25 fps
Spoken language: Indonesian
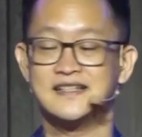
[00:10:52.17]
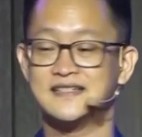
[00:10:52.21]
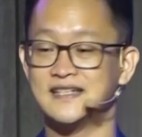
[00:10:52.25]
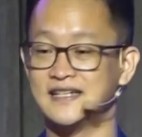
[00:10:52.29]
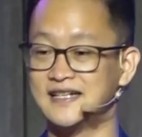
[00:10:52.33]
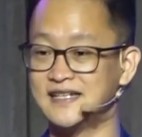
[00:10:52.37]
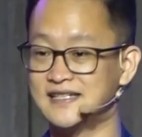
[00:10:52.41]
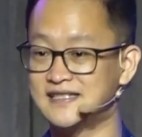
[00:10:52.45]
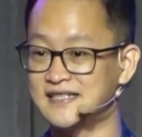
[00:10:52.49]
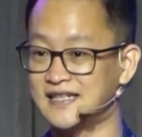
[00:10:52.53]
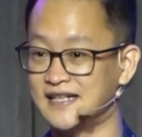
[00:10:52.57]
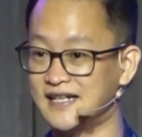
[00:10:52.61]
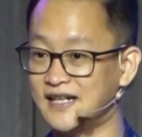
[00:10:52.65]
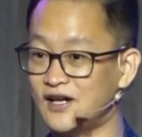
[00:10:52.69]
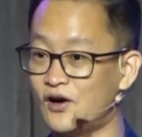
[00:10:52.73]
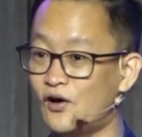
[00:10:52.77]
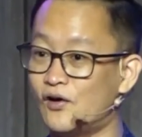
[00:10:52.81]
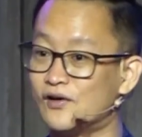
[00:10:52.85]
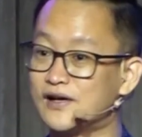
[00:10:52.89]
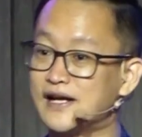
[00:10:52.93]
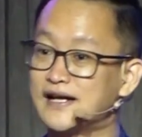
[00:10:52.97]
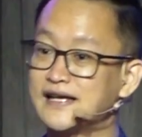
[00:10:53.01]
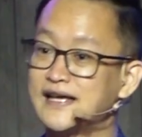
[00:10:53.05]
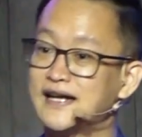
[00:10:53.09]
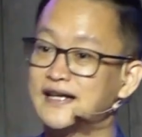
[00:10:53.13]
Ciri-ciri
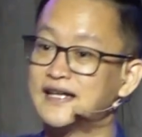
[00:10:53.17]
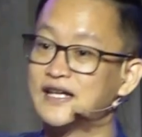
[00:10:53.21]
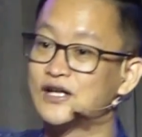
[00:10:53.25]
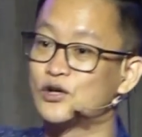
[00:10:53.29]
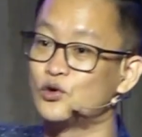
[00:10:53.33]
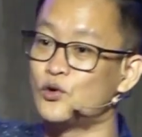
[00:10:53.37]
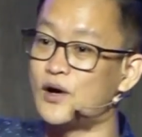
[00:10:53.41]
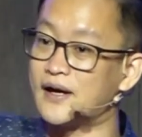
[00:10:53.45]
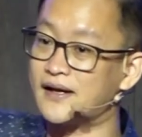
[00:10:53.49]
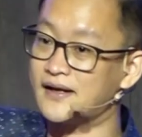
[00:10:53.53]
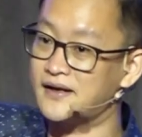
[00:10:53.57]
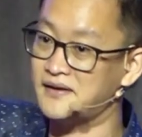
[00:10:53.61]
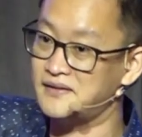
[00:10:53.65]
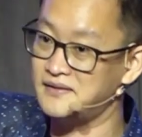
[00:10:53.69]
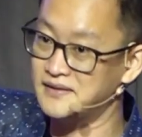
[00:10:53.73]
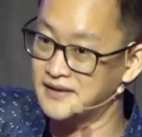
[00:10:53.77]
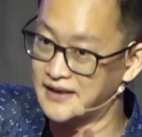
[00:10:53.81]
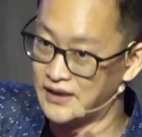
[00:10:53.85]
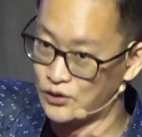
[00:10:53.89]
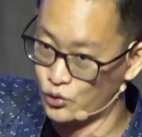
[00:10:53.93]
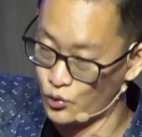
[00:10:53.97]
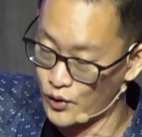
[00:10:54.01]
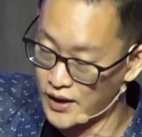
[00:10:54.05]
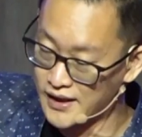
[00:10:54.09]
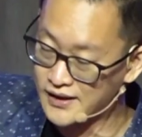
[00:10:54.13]
orang yang di,
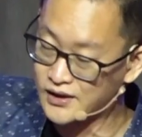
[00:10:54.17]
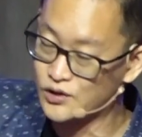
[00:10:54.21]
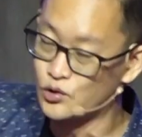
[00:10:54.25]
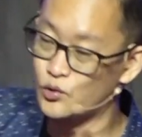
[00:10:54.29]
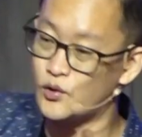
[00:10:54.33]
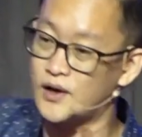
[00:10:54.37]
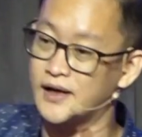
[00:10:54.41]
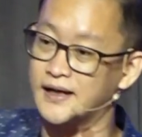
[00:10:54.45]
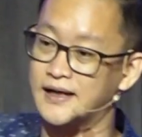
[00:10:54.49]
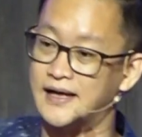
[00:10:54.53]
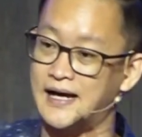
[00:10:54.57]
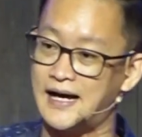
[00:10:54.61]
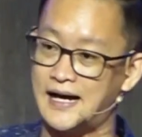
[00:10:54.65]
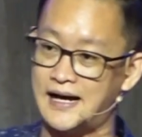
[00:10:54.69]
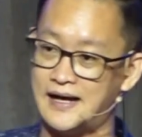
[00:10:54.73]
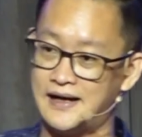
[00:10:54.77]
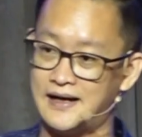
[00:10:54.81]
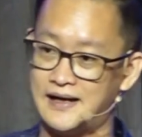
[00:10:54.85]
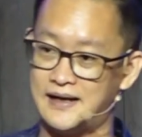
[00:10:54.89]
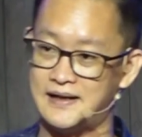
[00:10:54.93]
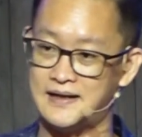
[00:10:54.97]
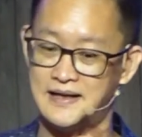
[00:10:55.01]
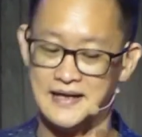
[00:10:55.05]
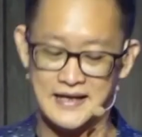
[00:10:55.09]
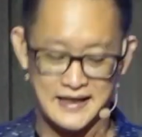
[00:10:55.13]
di luar keluarga
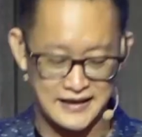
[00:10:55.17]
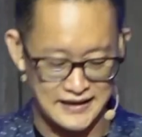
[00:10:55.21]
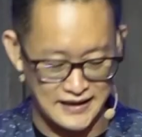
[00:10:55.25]
Allah.